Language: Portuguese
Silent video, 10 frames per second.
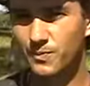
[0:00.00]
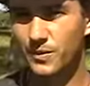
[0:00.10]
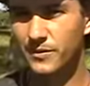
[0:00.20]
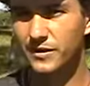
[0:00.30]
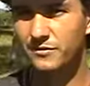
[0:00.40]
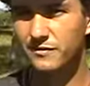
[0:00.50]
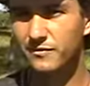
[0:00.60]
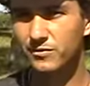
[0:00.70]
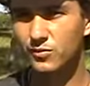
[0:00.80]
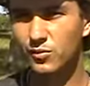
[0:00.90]
primeiro
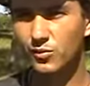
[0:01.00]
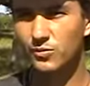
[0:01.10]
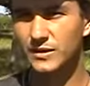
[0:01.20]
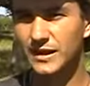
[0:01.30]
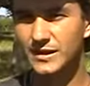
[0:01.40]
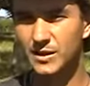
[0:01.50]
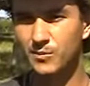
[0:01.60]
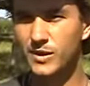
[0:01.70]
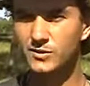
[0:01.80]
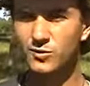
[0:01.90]
tem que ter
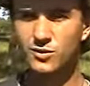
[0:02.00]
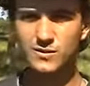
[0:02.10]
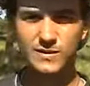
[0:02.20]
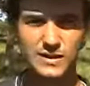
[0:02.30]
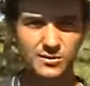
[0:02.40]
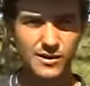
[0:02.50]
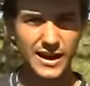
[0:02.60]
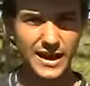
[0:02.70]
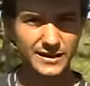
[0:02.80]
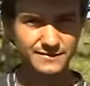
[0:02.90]
pessoas para
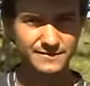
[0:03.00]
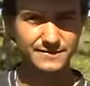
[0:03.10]
trabalhar.